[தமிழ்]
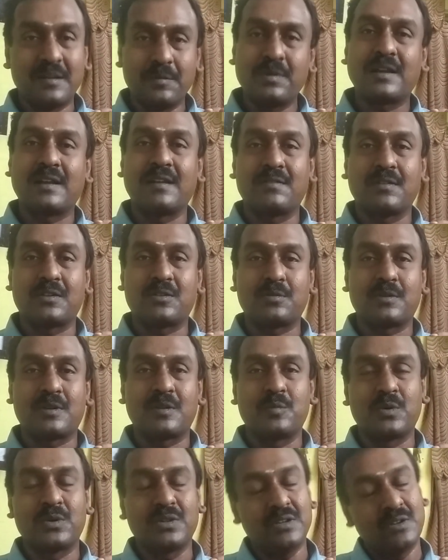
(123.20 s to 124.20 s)
டெடி பியரில் ஃபிக்ஸ்
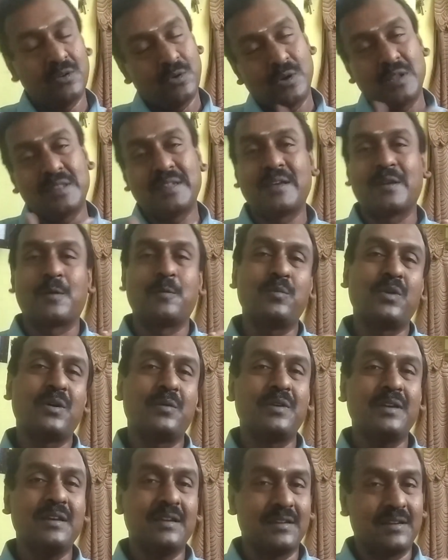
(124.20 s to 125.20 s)
பண்ணும்போது குழந்தைங்க
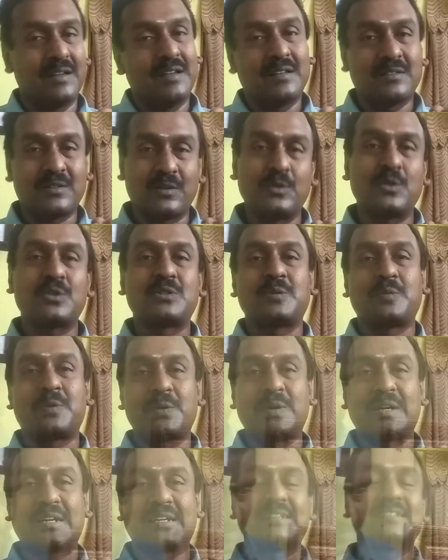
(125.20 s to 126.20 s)
ரொம்பவே
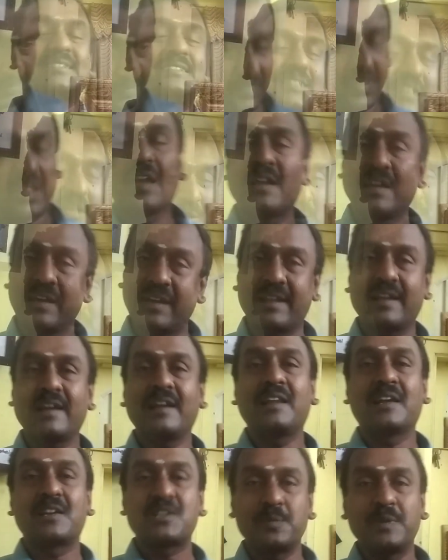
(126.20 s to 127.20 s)
சந்தோஷப்படுவாங்க
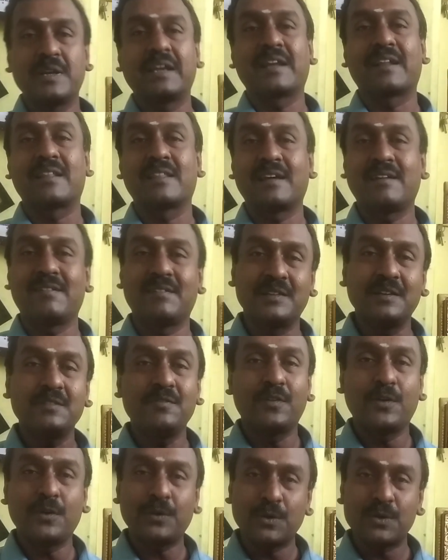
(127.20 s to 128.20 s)
கிரகலட்சுமிங்கிறது தான் வந்து
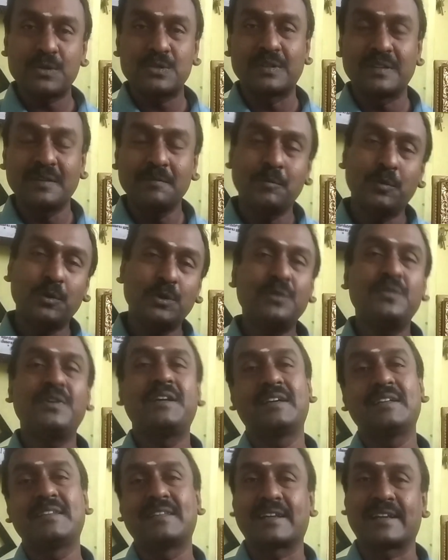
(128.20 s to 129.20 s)
ஃபோட்டோஸ் வந்து புது
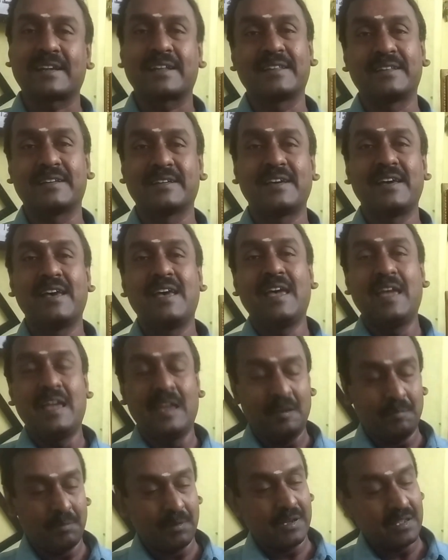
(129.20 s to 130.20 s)
வீட்டுக்கு தர்றது
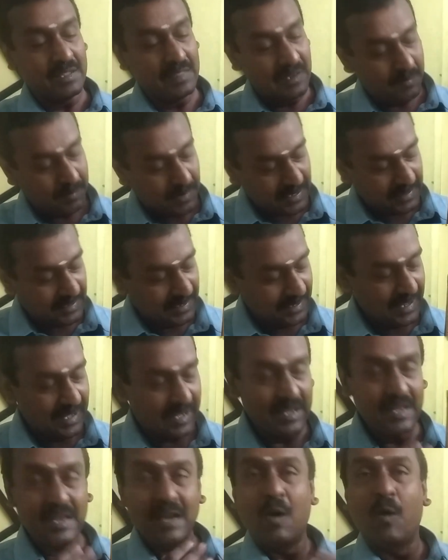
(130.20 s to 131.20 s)
இப்போ இதில் பார்த்தீங்கன்னா
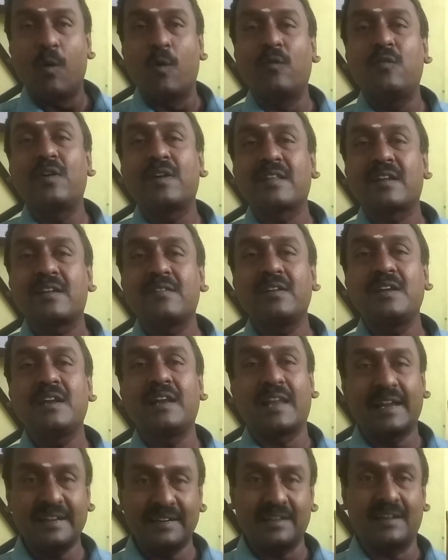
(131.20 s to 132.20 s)
ஒவ்வொரு தடவையும்
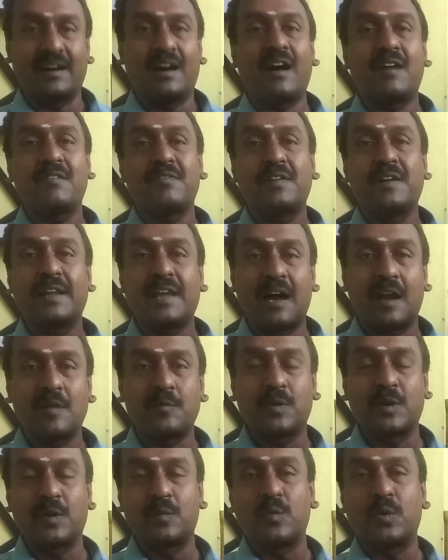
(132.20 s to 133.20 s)
லைட்டு ஆஃப் பண்ணி ஆன்
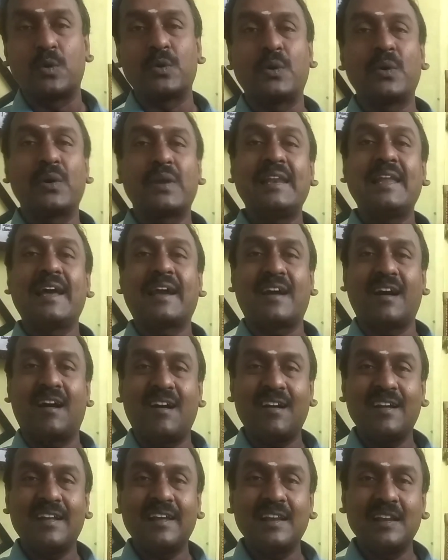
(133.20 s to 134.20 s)
பண்ணும்போதோ இல்லை
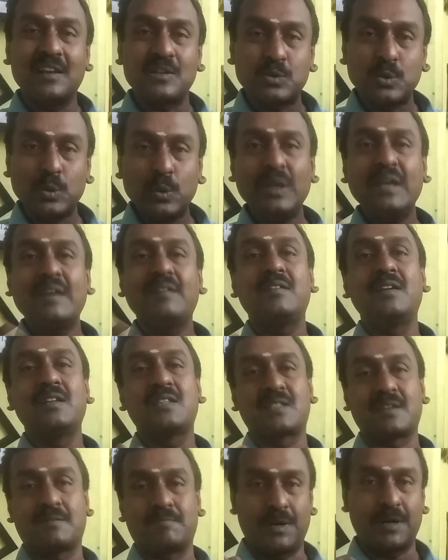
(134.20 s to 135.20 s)
காலையில் சூரிய
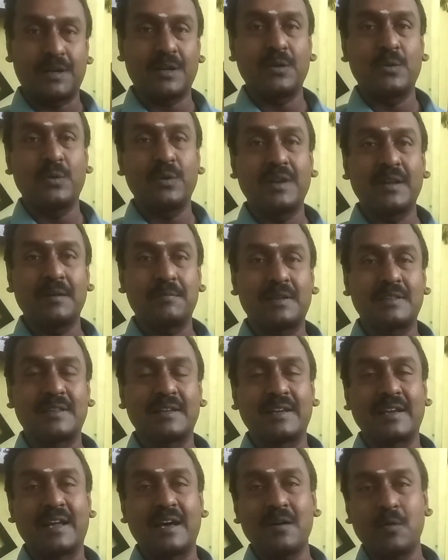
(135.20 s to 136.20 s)
வெளிச்சம் பட்ட உடனே
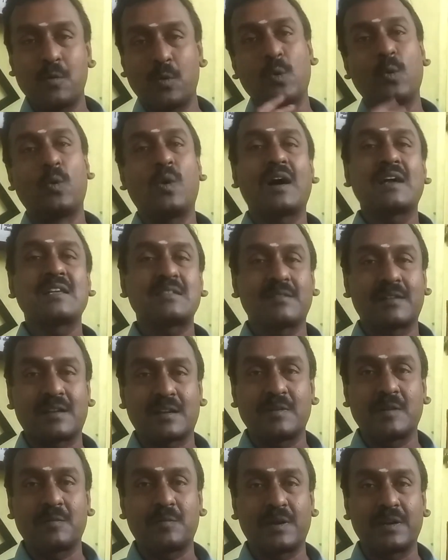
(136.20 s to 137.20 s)
பார்த்தீங்கன்னா ஒரு வாய்ஸ்
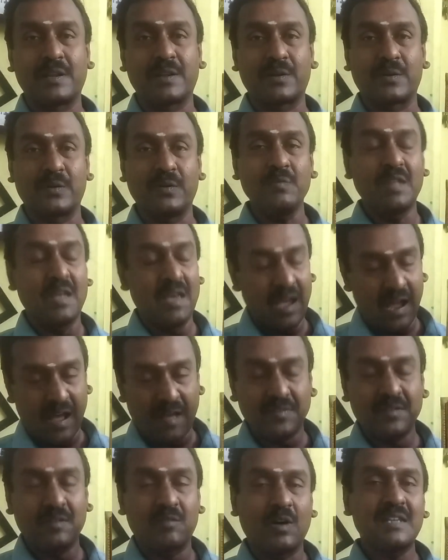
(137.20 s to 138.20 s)
வர்ற மாதிரி பண்ணியிருக்கோம்
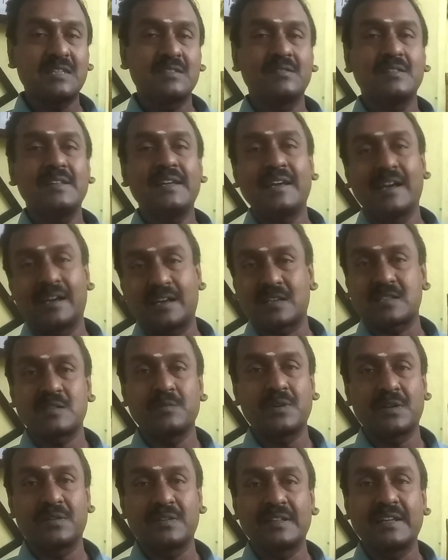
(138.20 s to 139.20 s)
அந்த வாய்ஸ் வந்து எங்கள்
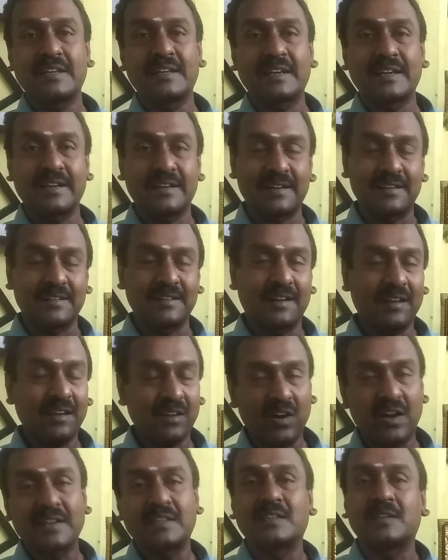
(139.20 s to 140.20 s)
கஸ்டமர் வந்து என்ன
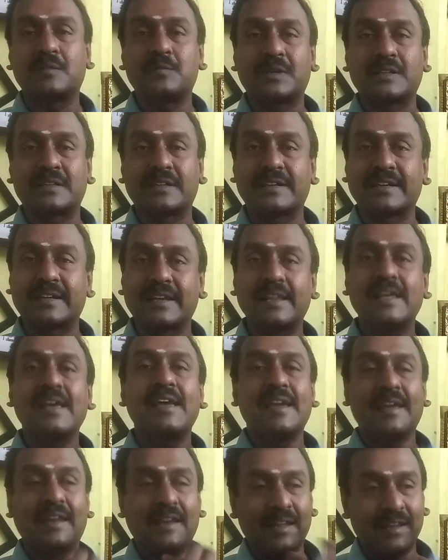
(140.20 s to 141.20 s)
கேட்டிருந்தாங்கன்னா காயத்ரி மந்திரங்கள்
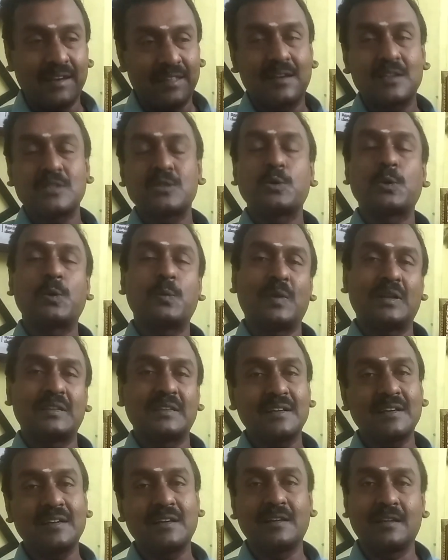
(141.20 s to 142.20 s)
இல்லைன்னா ஏதாச்சும் ஒரு
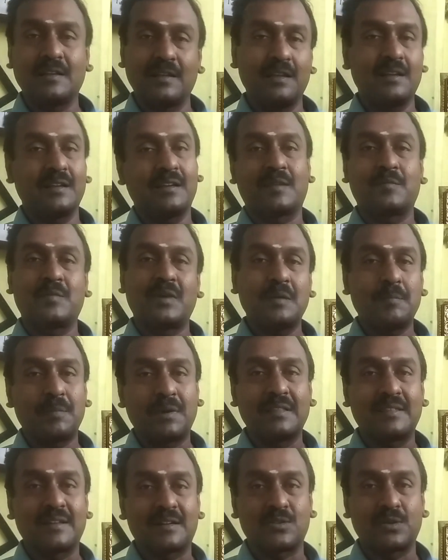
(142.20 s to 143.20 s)
மந்திரங்கள் இருக்கிற
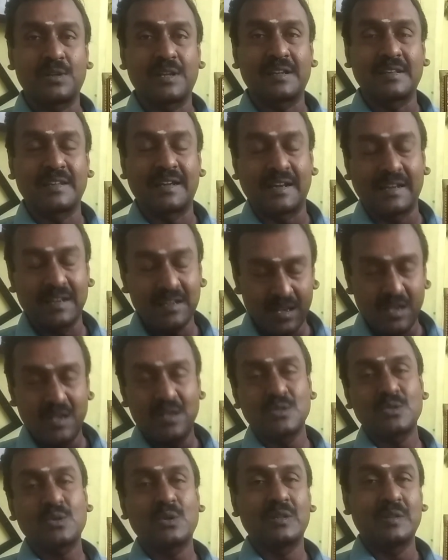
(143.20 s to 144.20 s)
மாதிரி பண்ணித்தர சொல்லியிருந்தாங்க
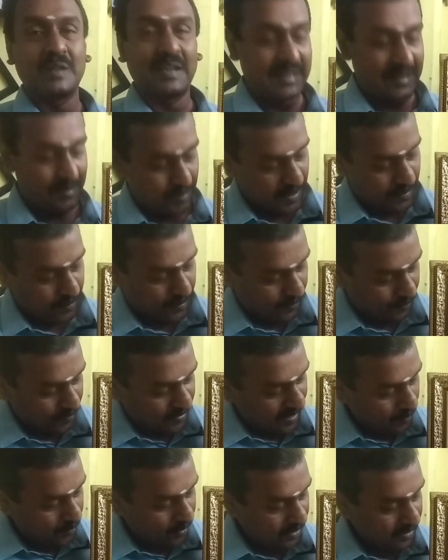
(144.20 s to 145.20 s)
ஸோ அது என்னன்னு
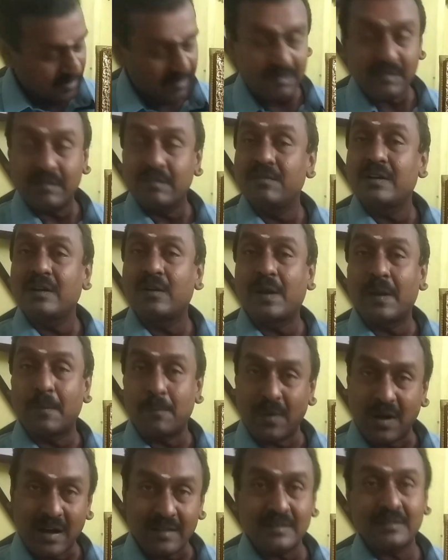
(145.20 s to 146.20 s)
பார்ப்போம் இப்போ இந்த
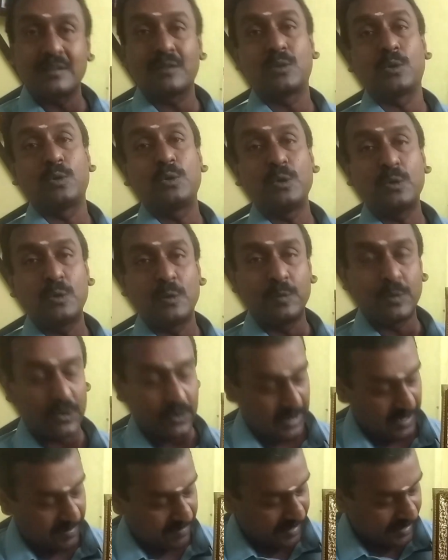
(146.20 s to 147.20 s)
இவங்களுடைய பாதத்தை தொட்டு
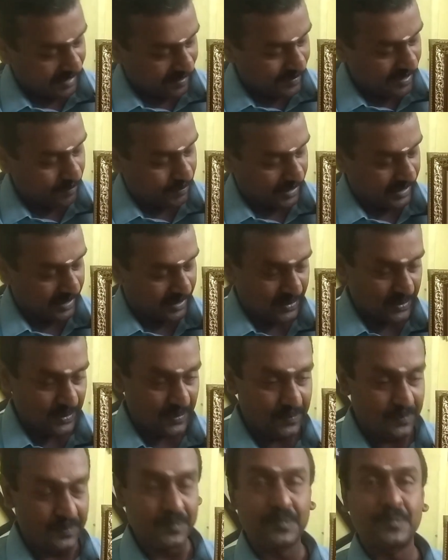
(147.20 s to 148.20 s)
கும்பிட்டோன்னே வர்ற மாதிரி
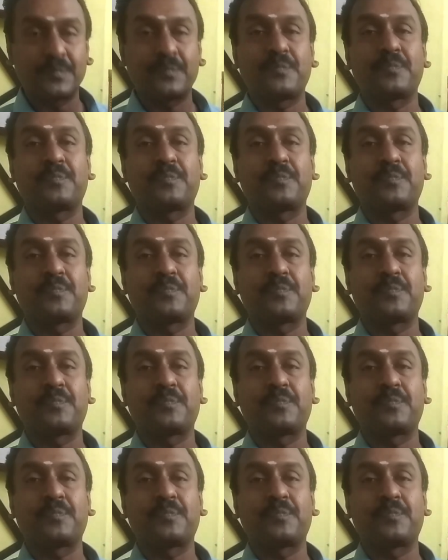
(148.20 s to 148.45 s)
பண்ணியிருக்கோம்